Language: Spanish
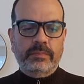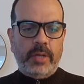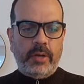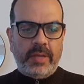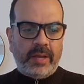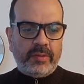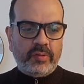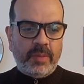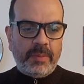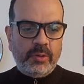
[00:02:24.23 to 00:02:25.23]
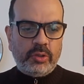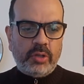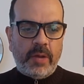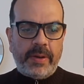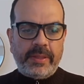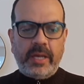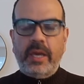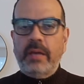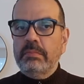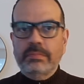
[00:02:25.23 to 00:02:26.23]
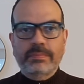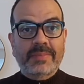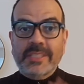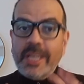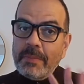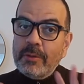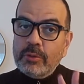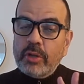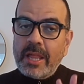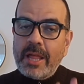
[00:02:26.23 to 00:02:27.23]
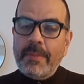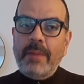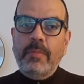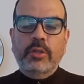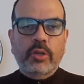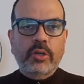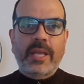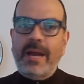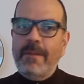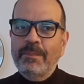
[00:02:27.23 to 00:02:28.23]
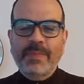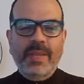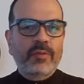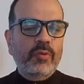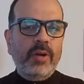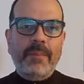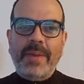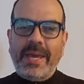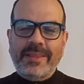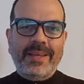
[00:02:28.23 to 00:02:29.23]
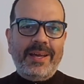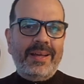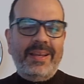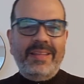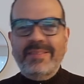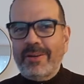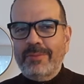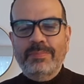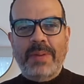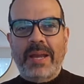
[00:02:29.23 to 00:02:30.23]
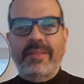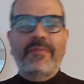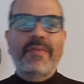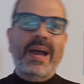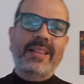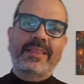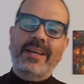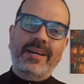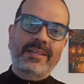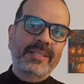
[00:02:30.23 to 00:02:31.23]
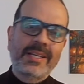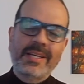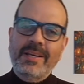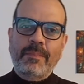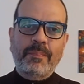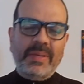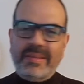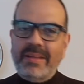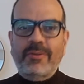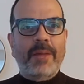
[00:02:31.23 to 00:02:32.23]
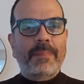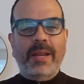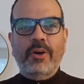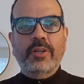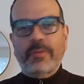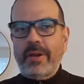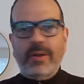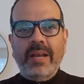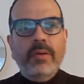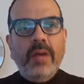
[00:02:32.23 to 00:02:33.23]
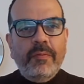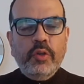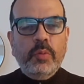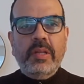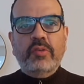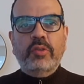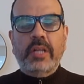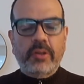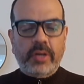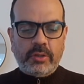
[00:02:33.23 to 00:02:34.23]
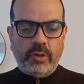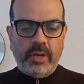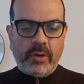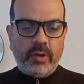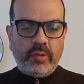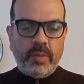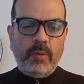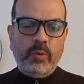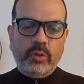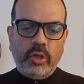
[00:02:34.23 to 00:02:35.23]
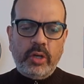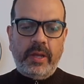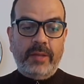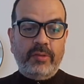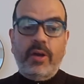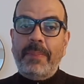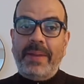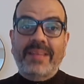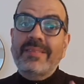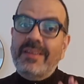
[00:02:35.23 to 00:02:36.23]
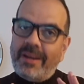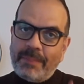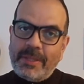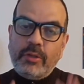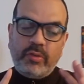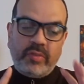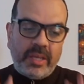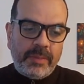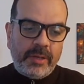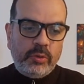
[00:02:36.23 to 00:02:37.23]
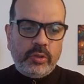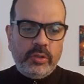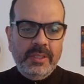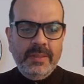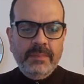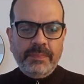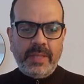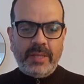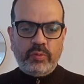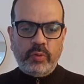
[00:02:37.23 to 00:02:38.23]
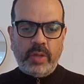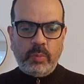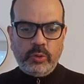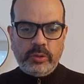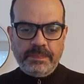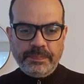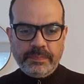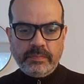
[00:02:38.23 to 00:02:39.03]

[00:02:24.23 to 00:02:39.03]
bueno, y en esos seis minutos, la verdad es que seis minutos nada más mostró ya sus gambetas, le hicieron un par de faltas, pisando la pelota. Bueno, el, fútbol de Sotelo que todos le conocemos gustó en esos apenas, repito, seis minutos de su debut.